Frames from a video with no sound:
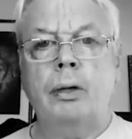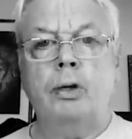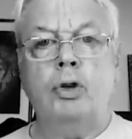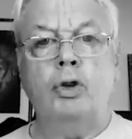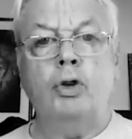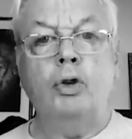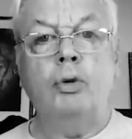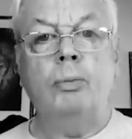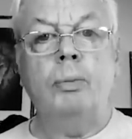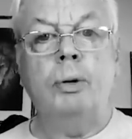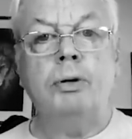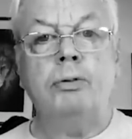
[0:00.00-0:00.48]

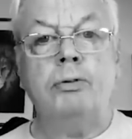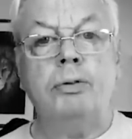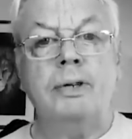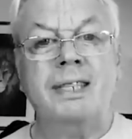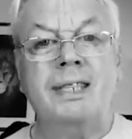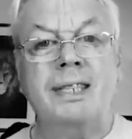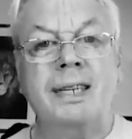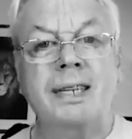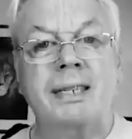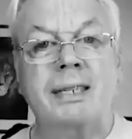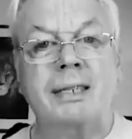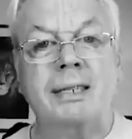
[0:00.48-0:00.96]
human
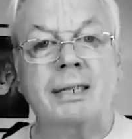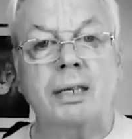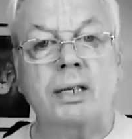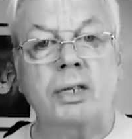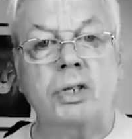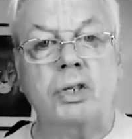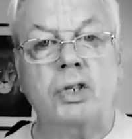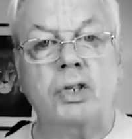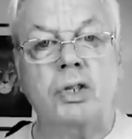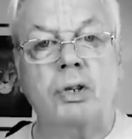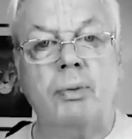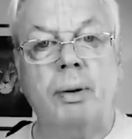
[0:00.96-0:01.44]

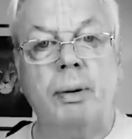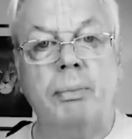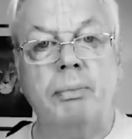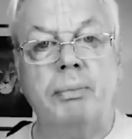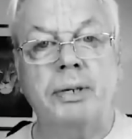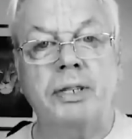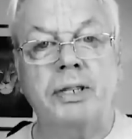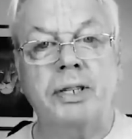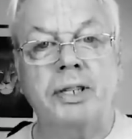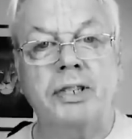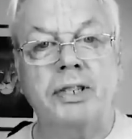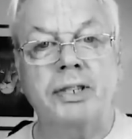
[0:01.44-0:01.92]
resistance to
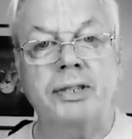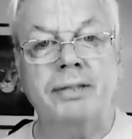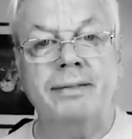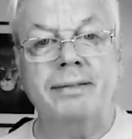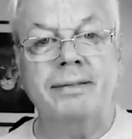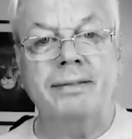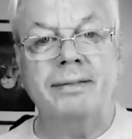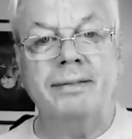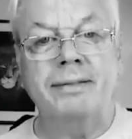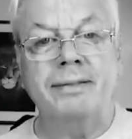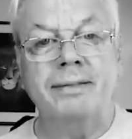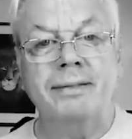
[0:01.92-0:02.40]
imposition.
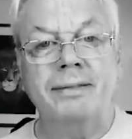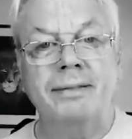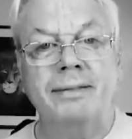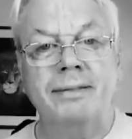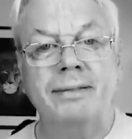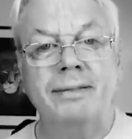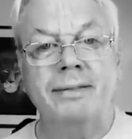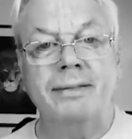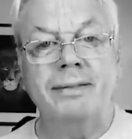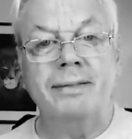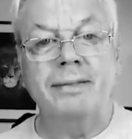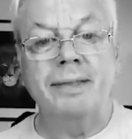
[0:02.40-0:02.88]

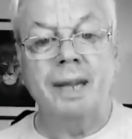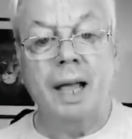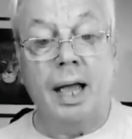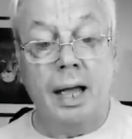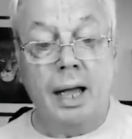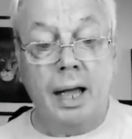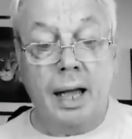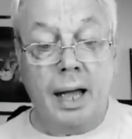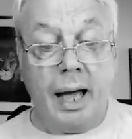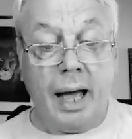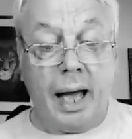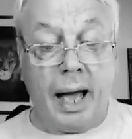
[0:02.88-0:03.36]

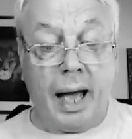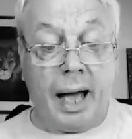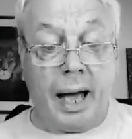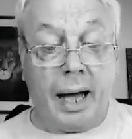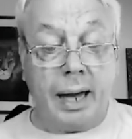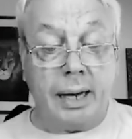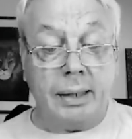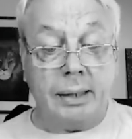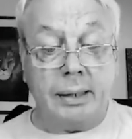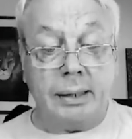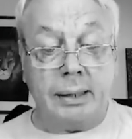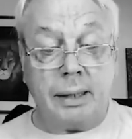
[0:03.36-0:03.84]

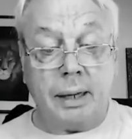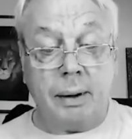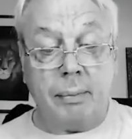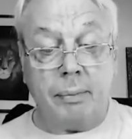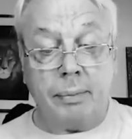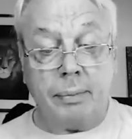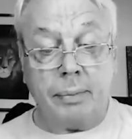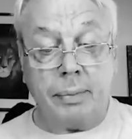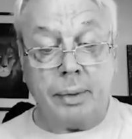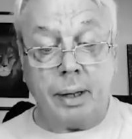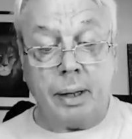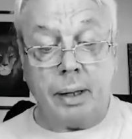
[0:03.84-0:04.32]
And
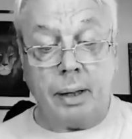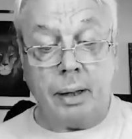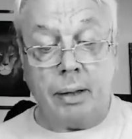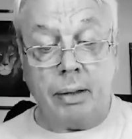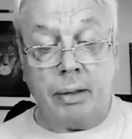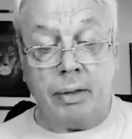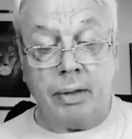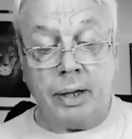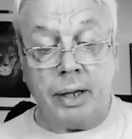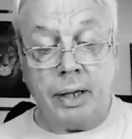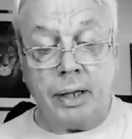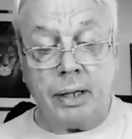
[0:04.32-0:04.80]
um,
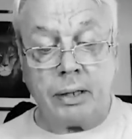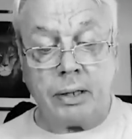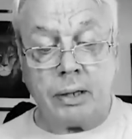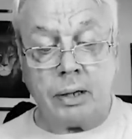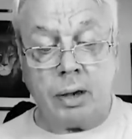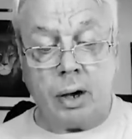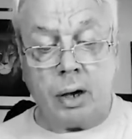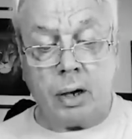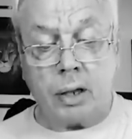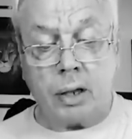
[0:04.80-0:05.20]
dies